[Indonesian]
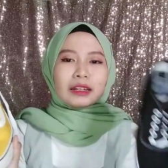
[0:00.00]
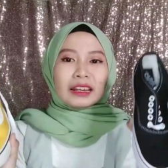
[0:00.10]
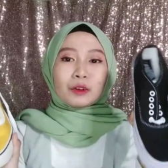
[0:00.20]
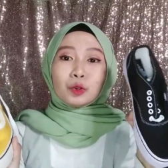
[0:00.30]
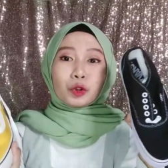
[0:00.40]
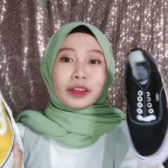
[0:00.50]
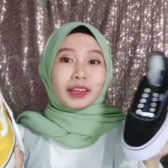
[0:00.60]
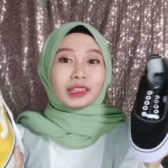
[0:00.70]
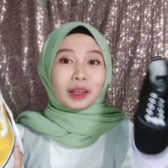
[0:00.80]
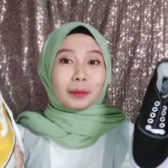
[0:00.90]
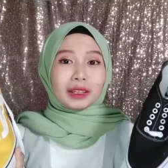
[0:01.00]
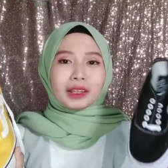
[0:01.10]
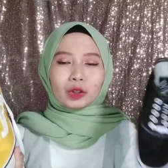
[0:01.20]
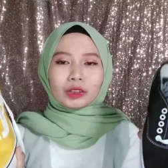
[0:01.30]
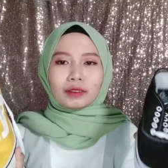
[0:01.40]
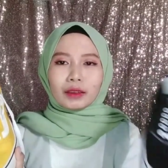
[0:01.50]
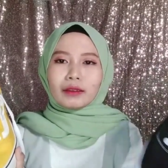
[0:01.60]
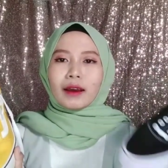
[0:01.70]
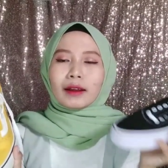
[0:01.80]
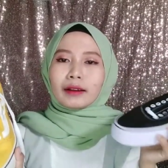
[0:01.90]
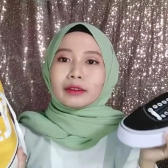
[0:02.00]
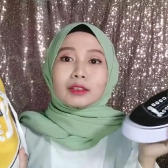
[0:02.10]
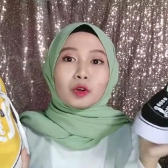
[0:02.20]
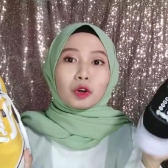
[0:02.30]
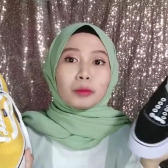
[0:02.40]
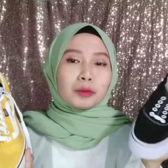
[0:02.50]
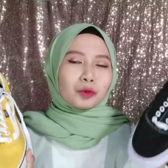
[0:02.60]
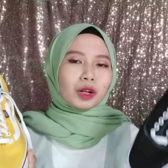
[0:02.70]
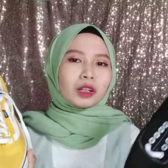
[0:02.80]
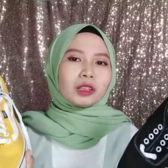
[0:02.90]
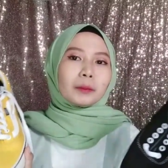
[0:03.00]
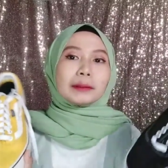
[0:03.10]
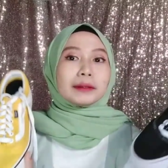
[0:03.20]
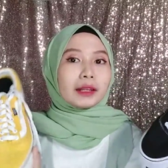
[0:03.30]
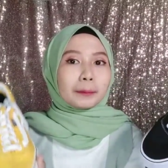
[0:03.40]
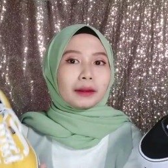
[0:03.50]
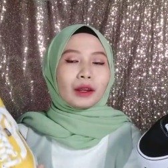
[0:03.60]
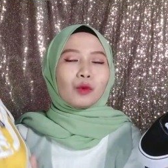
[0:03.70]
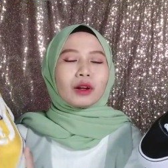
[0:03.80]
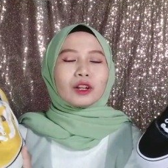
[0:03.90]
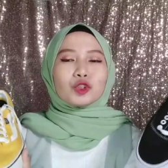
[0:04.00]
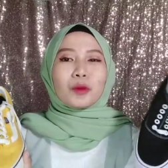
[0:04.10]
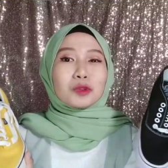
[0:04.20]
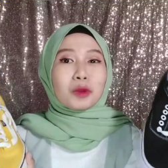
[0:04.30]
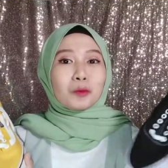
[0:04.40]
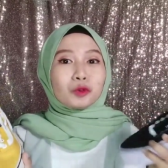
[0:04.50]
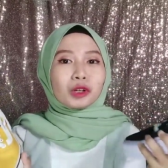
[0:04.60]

Dan untuk yang hitam ini autentiknya harganya jauh lebih murah nih teman-teman daripada yang warna cuma 90